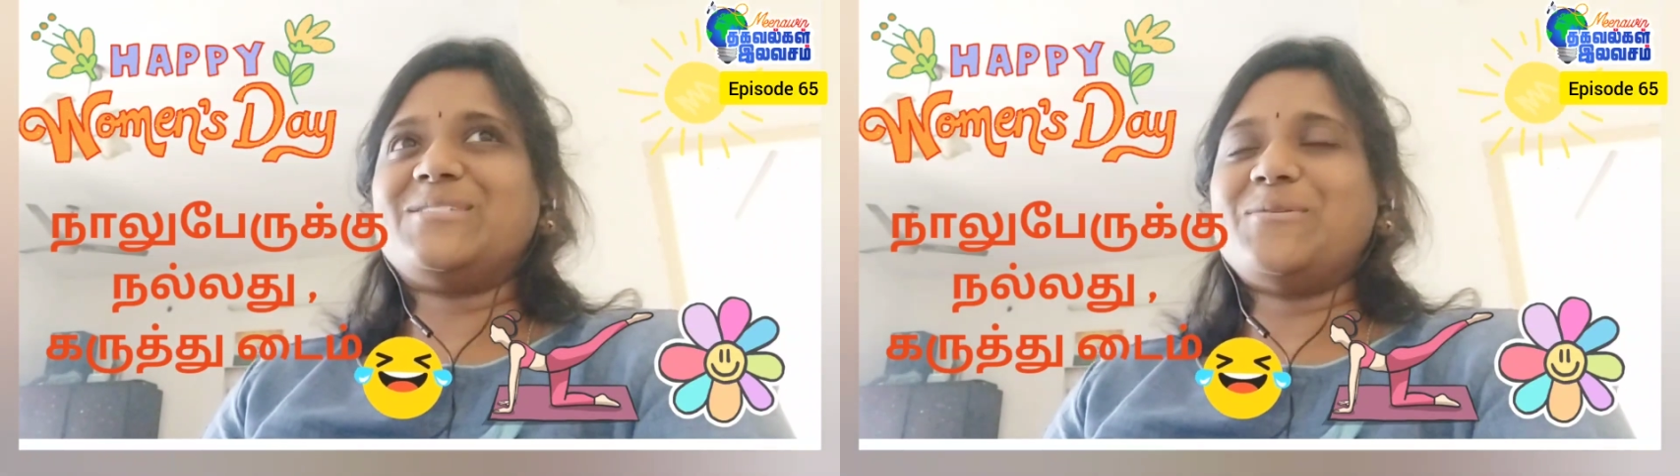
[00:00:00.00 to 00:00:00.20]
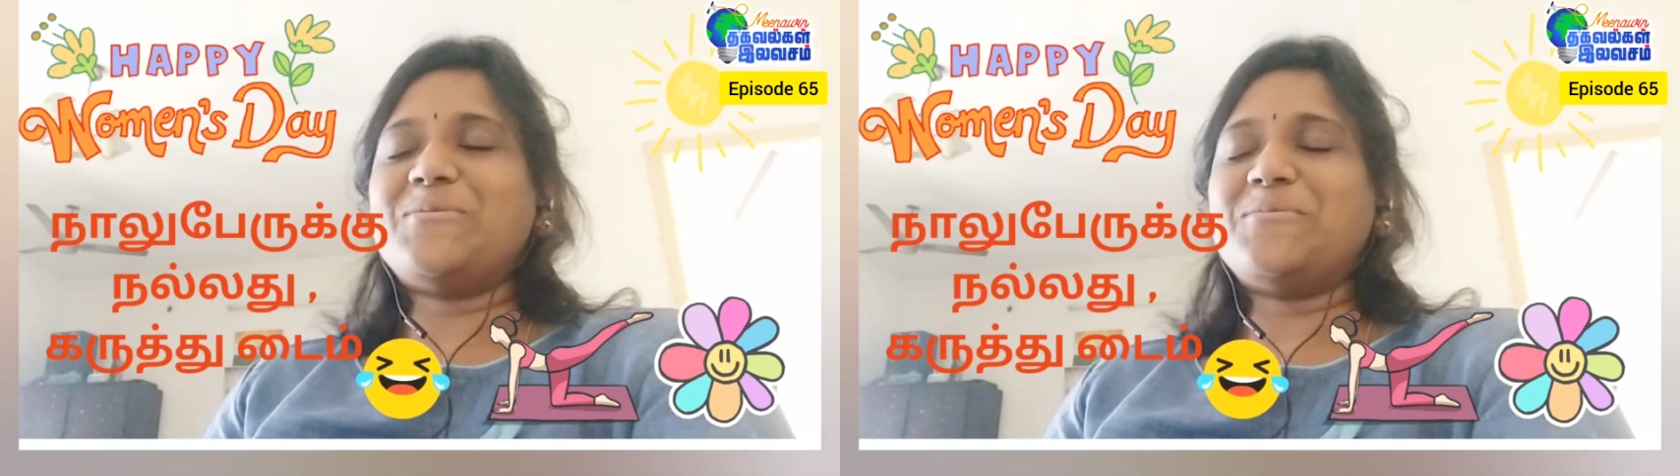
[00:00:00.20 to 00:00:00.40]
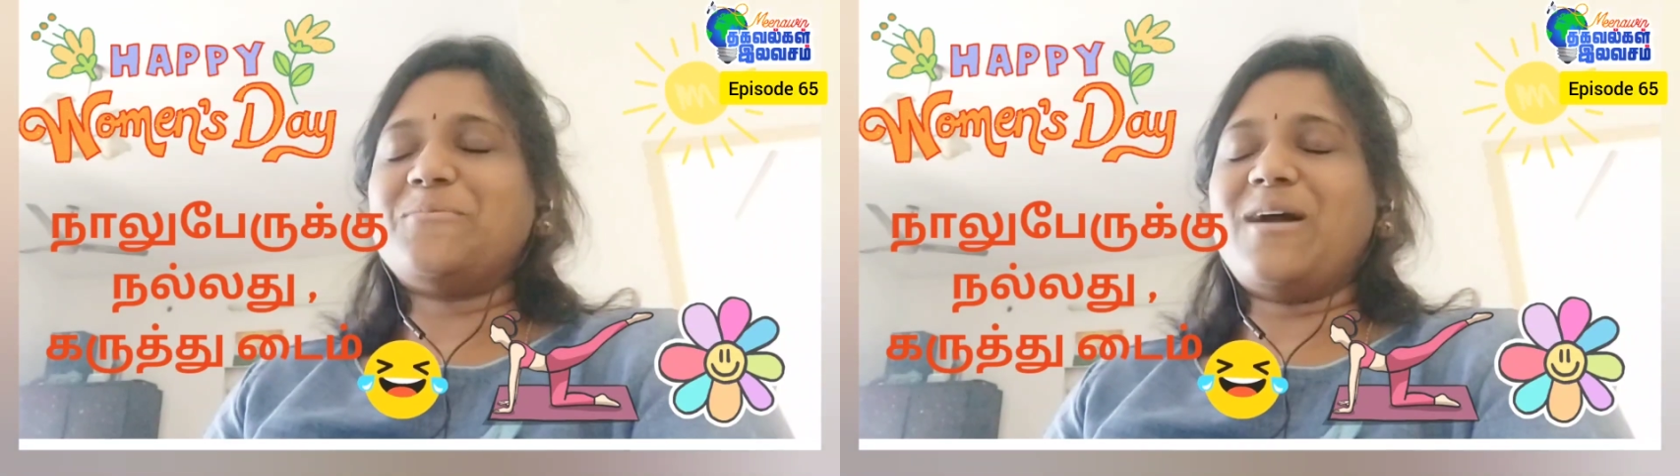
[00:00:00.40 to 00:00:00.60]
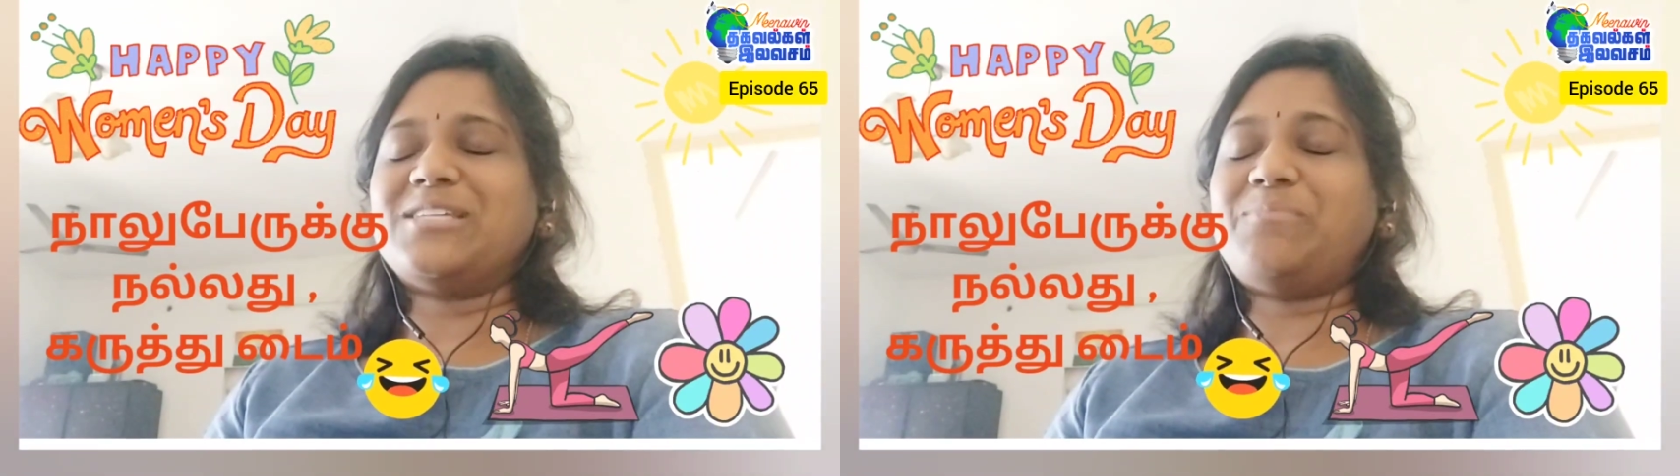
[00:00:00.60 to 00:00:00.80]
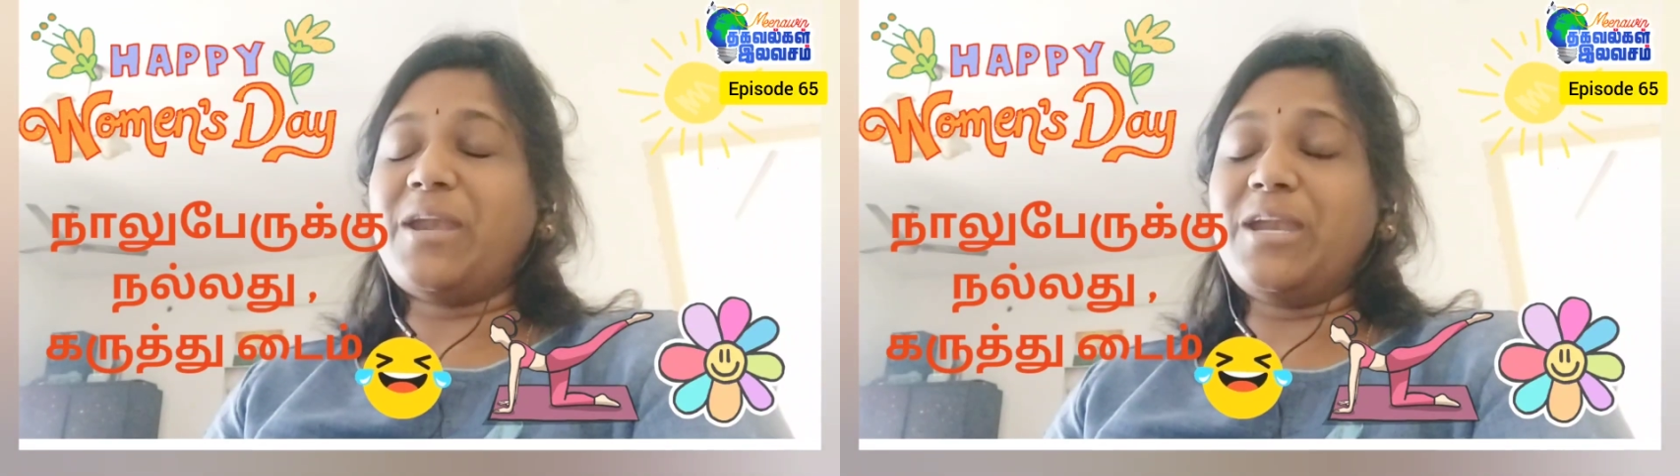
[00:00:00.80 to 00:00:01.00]
ஸோ
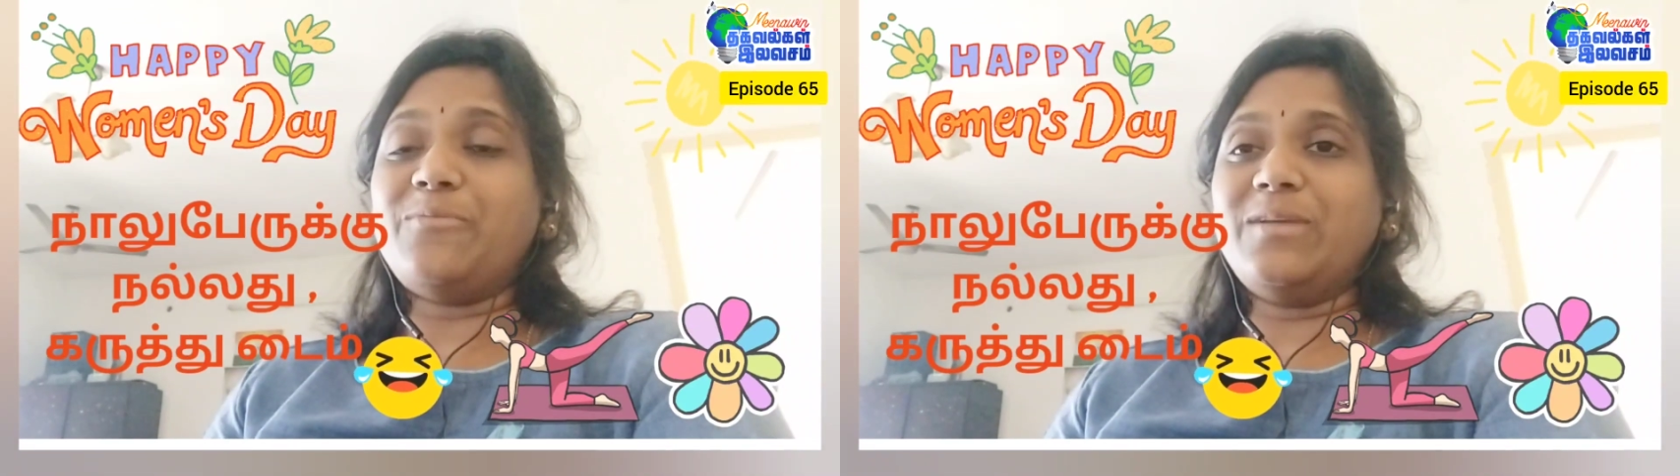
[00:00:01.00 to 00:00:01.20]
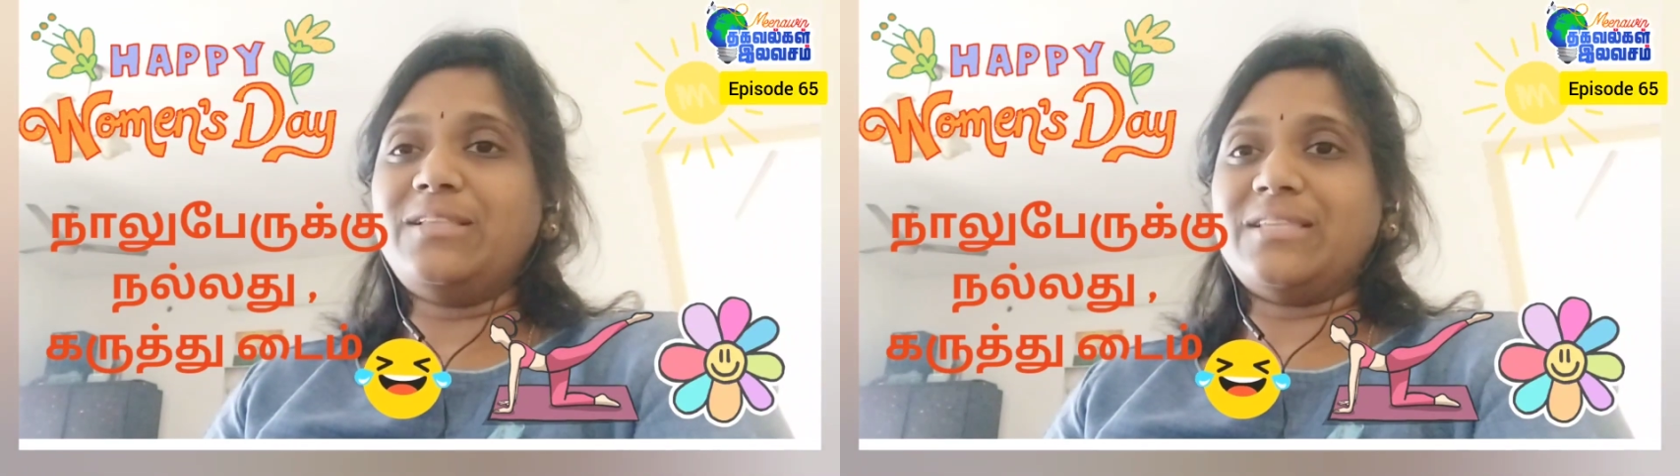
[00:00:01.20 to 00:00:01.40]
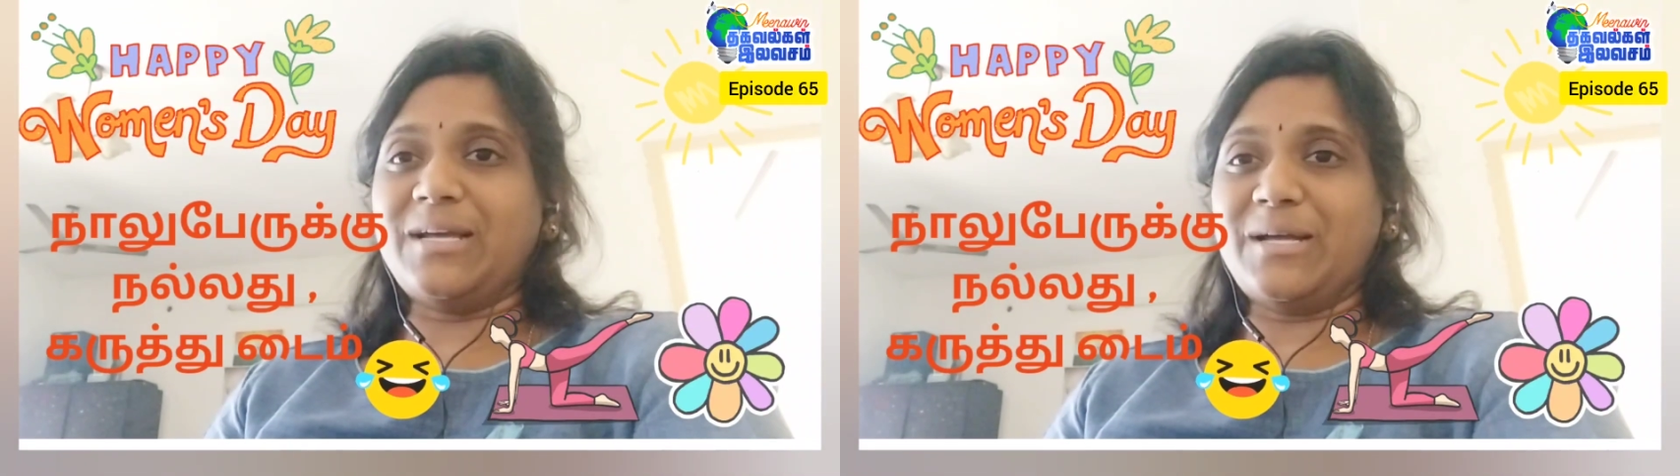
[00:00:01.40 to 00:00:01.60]
ஸ்ப்ரெட் இட் வித்